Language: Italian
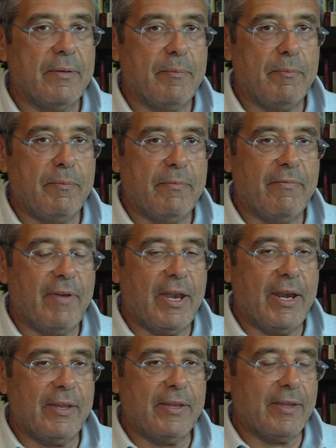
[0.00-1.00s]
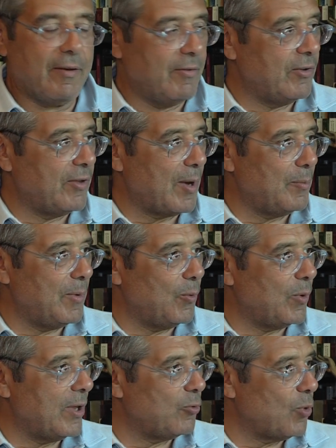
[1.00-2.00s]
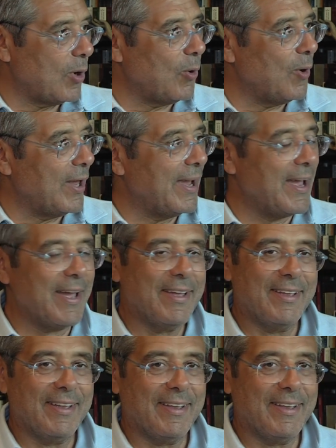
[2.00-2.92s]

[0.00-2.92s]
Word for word: venne ad intervistarmi una sua collega,